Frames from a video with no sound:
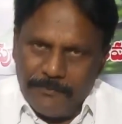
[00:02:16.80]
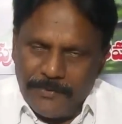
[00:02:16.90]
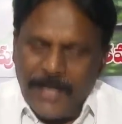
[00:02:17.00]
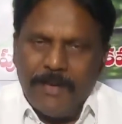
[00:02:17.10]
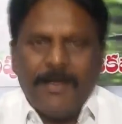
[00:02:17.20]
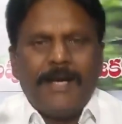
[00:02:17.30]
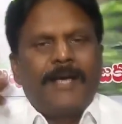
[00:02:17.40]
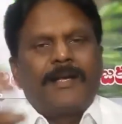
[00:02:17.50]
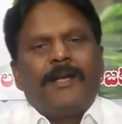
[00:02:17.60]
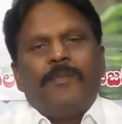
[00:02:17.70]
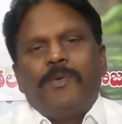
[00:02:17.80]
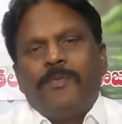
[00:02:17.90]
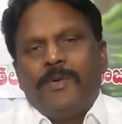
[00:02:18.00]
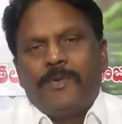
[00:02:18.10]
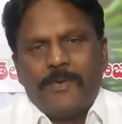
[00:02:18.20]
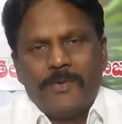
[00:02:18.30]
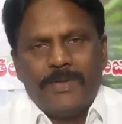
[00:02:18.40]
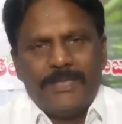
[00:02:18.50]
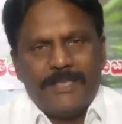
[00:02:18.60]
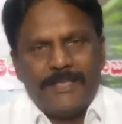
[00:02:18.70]
వేల వేల ఎకరాల భూములు
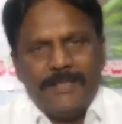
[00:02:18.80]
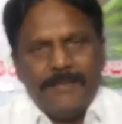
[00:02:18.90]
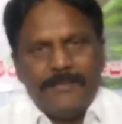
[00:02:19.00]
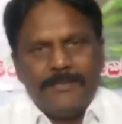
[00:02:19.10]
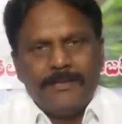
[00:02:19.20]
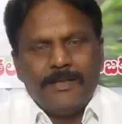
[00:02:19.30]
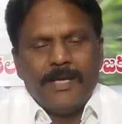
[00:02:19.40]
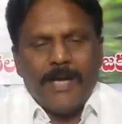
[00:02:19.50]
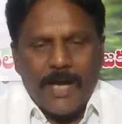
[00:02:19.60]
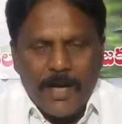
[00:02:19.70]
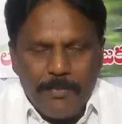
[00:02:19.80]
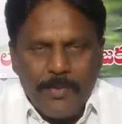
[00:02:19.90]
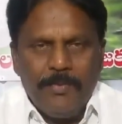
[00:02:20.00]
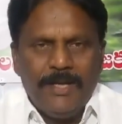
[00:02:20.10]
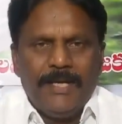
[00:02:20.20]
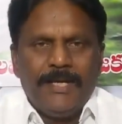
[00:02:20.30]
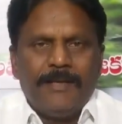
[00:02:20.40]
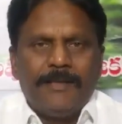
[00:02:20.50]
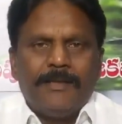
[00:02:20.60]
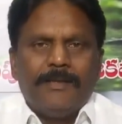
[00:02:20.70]
కొనుగోలు చేసి ఆ భూముల్ని
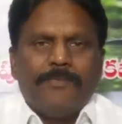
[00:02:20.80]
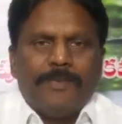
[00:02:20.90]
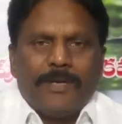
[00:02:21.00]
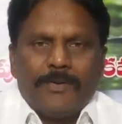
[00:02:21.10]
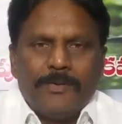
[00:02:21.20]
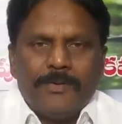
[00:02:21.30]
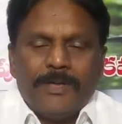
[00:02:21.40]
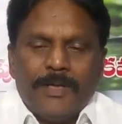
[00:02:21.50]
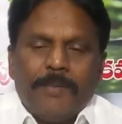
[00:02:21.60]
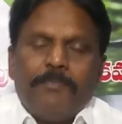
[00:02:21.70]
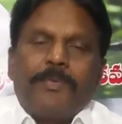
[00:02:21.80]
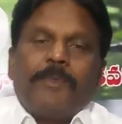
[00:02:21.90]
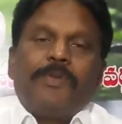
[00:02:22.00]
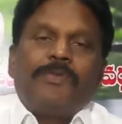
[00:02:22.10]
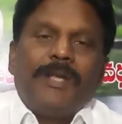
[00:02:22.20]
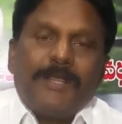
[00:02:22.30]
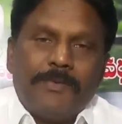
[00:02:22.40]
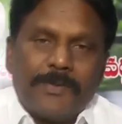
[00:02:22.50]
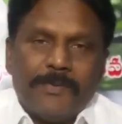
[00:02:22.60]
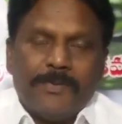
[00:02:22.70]
వారు ప్రభుత్వానికి
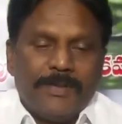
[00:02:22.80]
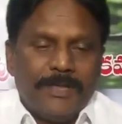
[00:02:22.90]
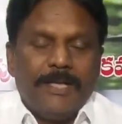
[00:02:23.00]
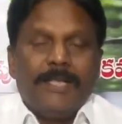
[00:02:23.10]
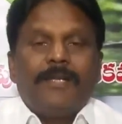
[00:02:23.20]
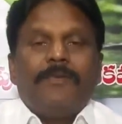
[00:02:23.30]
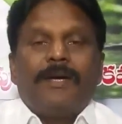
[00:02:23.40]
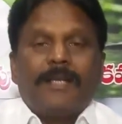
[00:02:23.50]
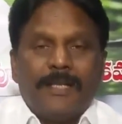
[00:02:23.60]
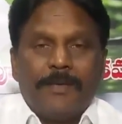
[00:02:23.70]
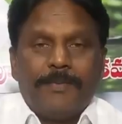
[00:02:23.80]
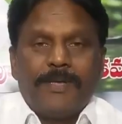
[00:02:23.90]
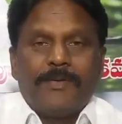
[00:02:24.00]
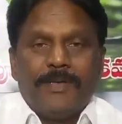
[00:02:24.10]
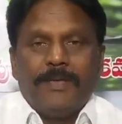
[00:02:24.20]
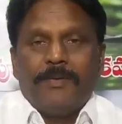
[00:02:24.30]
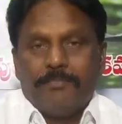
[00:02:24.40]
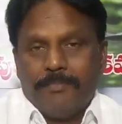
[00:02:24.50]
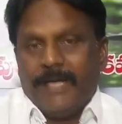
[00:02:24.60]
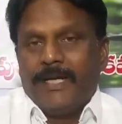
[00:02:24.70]
ఇవ్వటం లేదా వారి దగ్గర పెట్టుకుని
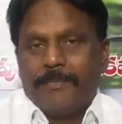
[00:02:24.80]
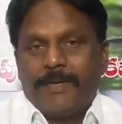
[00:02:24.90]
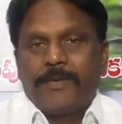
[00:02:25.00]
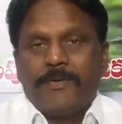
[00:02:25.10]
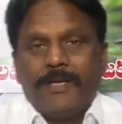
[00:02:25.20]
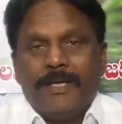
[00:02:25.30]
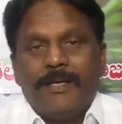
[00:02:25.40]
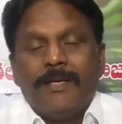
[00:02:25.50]
బయట పెట్టుకుని